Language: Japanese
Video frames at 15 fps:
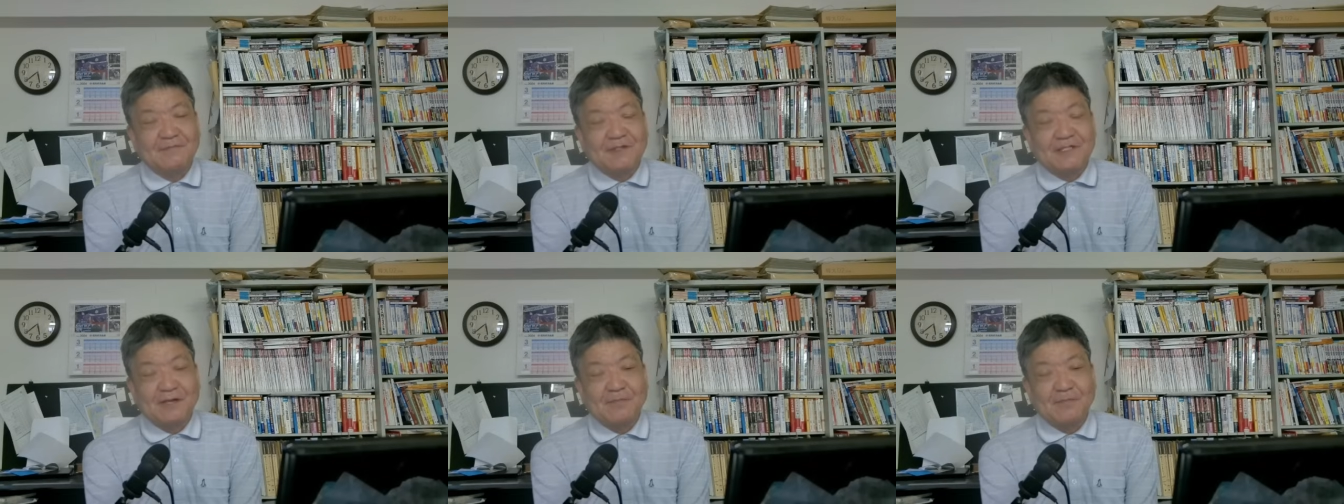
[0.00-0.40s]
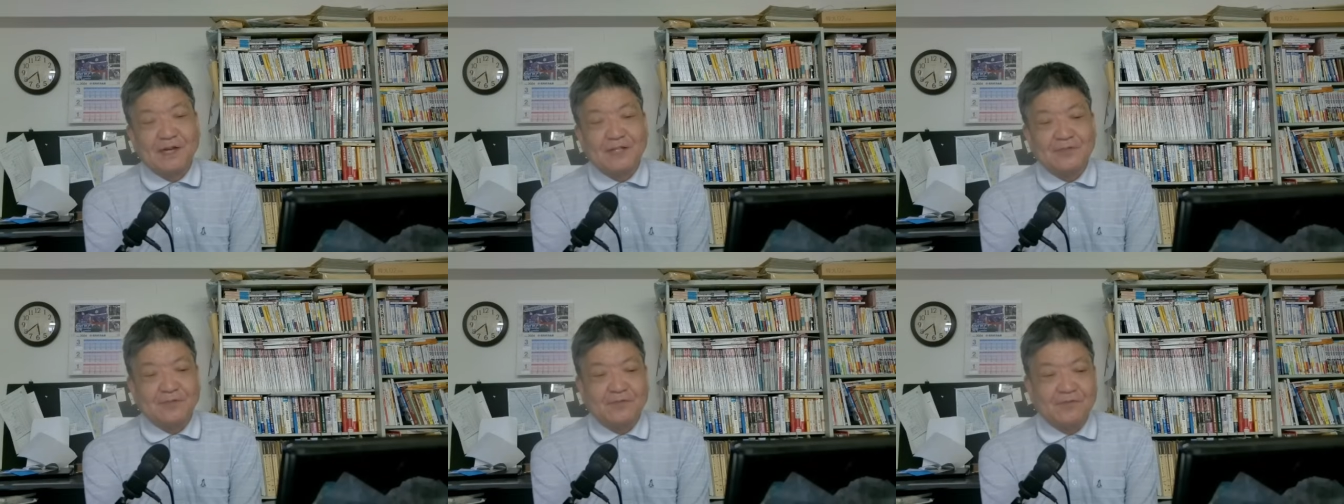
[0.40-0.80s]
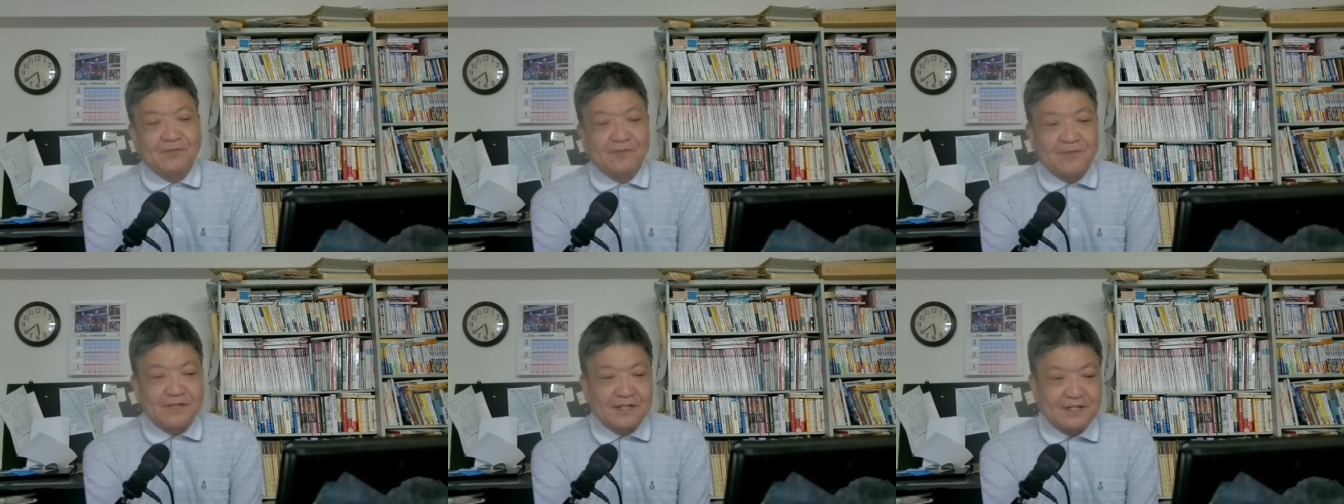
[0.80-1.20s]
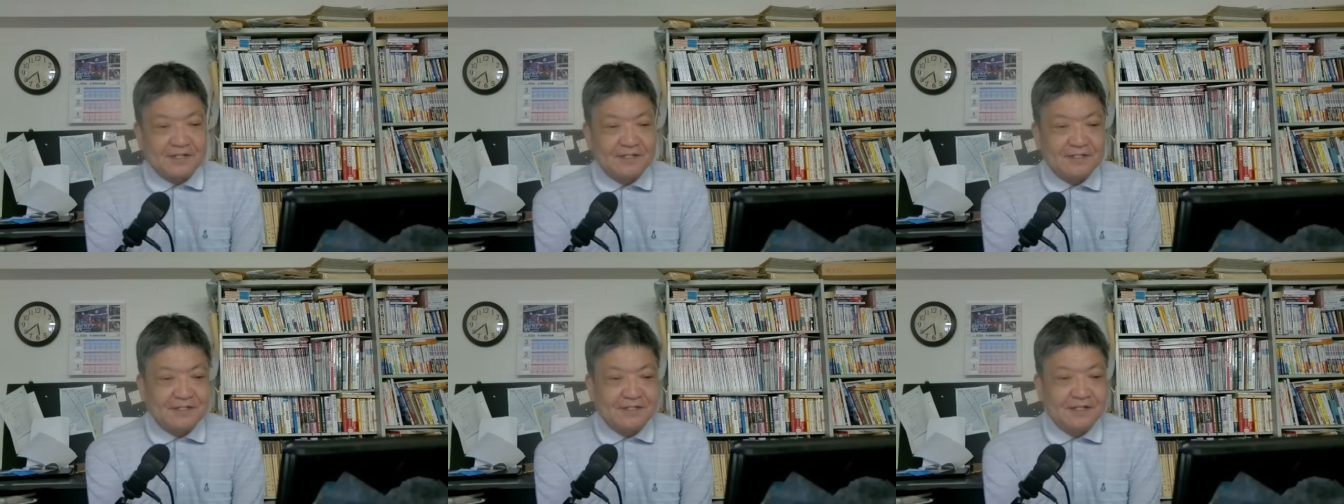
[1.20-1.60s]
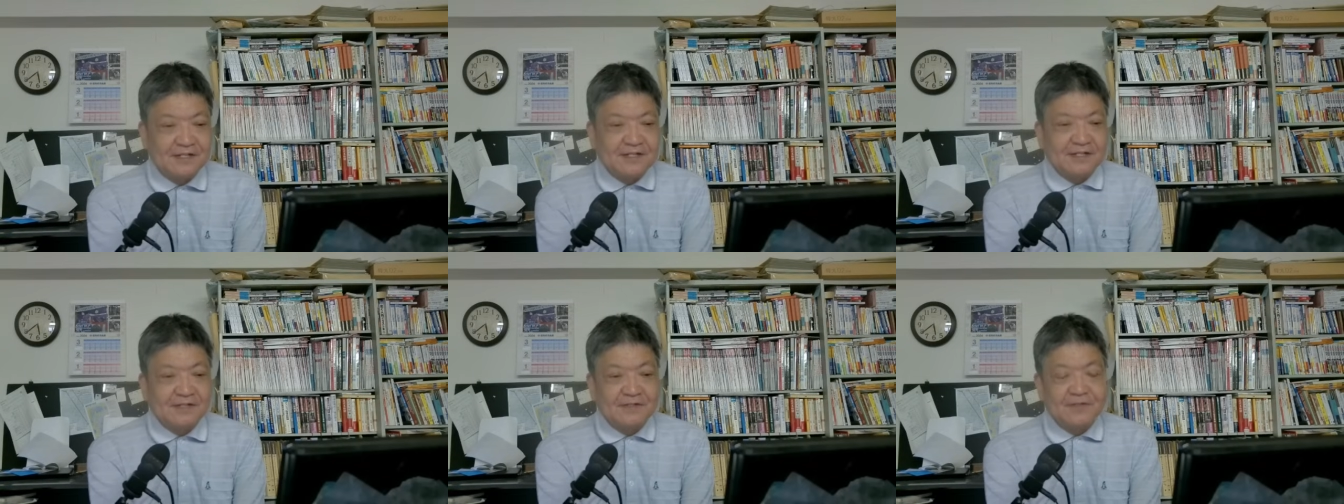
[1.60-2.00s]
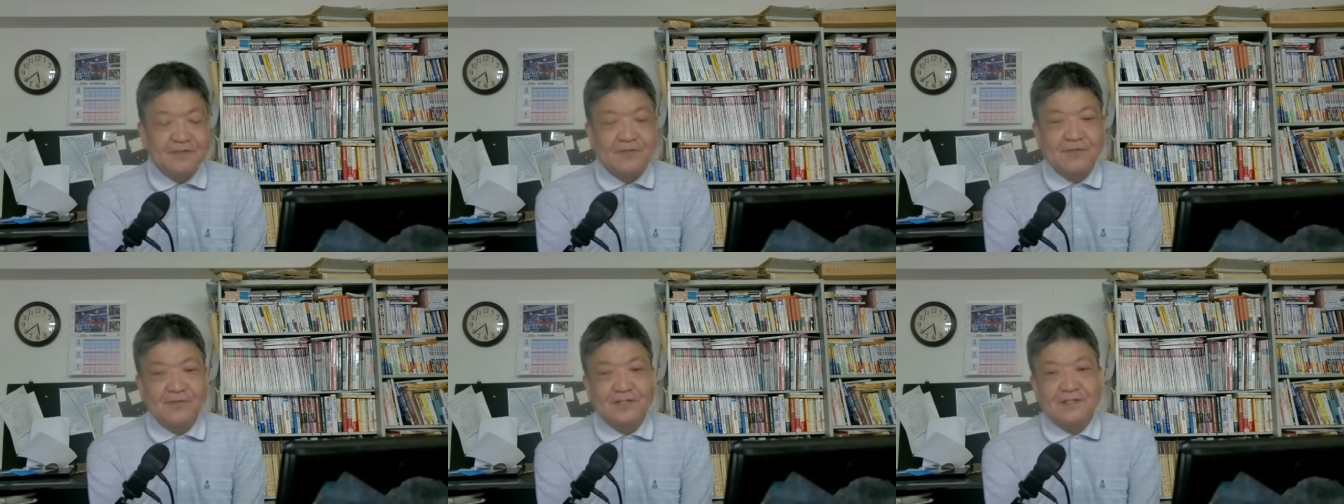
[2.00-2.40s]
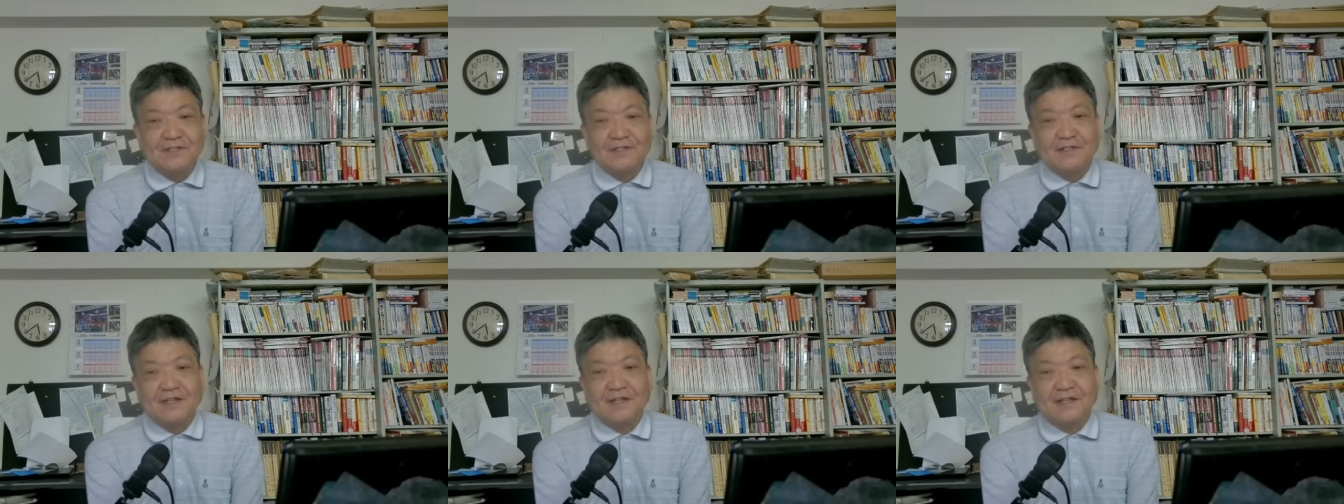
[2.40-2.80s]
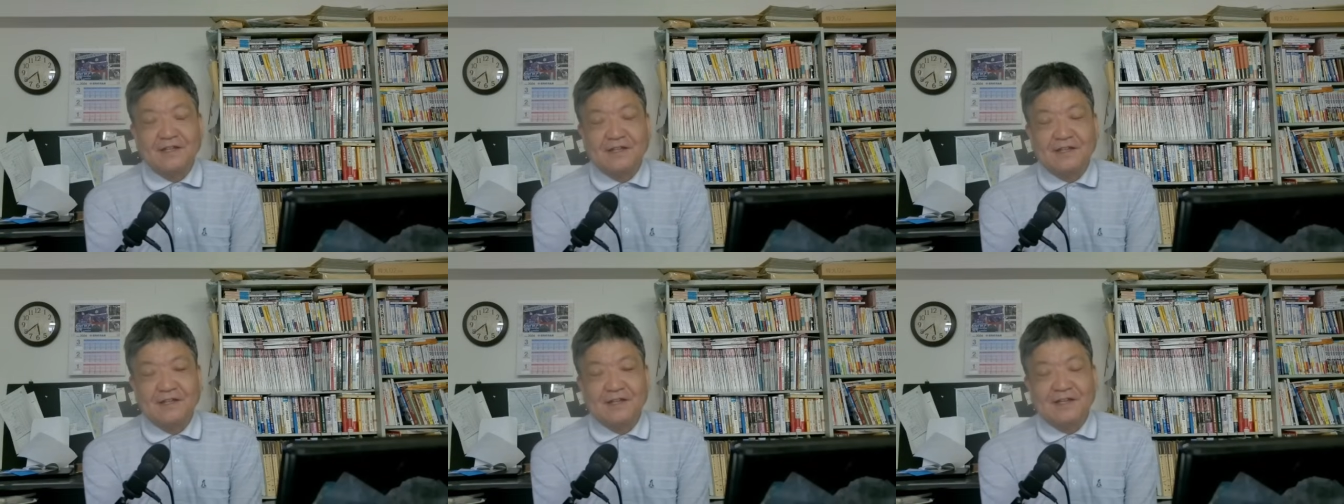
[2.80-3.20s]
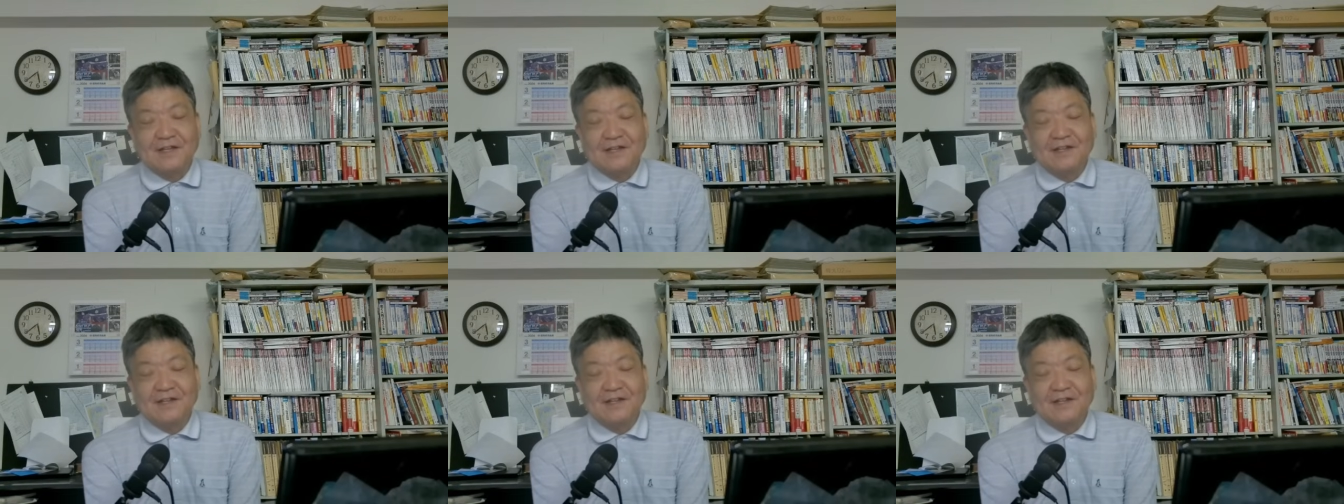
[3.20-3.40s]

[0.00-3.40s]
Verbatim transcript: まあ、3倍以上かな、のですね、